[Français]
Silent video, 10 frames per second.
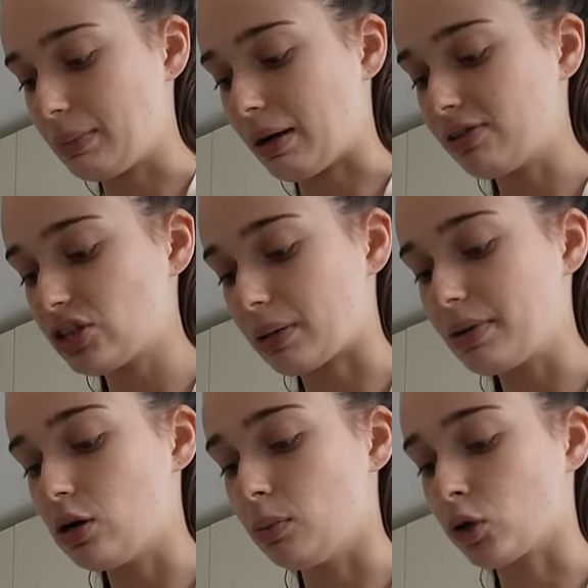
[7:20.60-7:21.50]
et parfois Jérémy
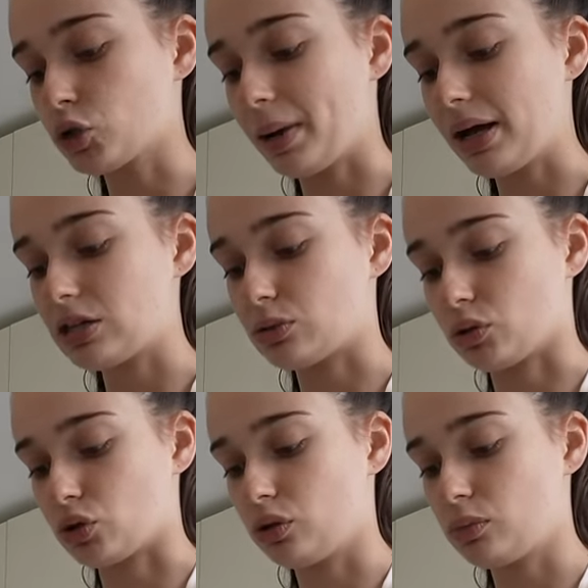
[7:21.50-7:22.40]
ne le mange pas, et je
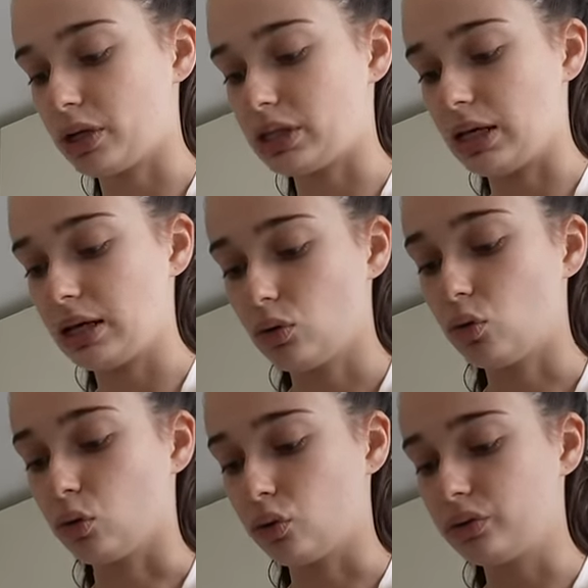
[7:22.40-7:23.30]
mange l'autre moitié
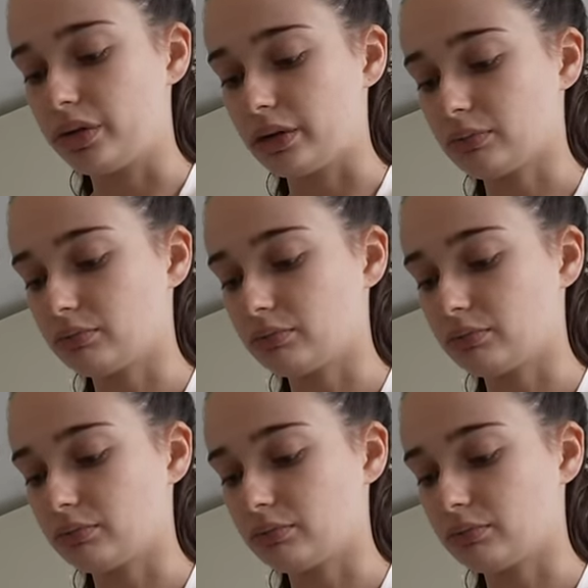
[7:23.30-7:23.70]
au goûter.